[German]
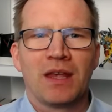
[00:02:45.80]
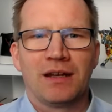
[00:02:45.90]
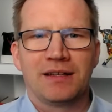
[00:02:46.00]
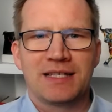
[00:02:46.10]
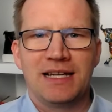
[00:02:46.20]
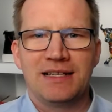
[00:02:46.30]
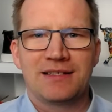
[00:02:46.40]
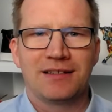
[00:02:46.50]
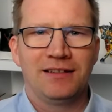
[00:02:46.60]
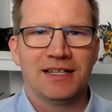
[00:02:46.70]
Das
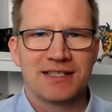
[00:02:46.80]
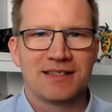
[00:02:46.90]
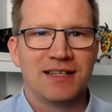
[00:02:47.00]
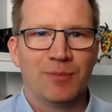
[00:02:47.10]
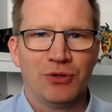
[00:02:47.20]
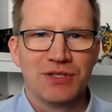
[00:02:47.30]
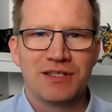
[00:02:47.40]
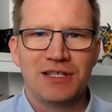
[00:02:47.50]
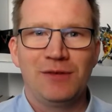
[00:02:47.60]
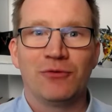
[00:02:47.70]
heißt, das ist sehr
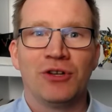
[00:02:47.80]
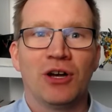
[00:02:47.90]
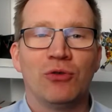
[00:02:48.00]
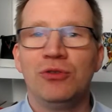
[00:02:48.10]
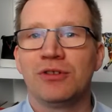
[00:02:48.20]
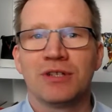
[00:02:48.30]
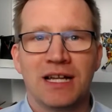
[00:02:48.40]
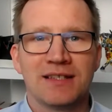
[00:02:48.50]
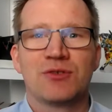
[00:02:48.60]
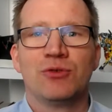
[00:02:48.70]
positiv und nach unten
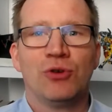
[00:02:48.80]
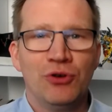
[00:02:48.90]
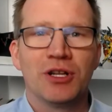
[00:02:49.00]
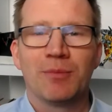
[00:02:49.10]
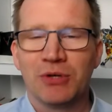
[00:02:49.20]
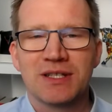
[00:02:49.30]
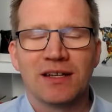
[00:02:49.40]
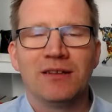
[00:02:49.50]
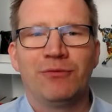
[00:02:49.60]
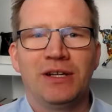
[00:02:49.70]
kannst du nur
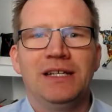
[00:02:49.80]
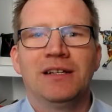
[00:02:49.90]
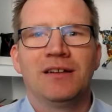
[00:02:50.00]
100% verlieren,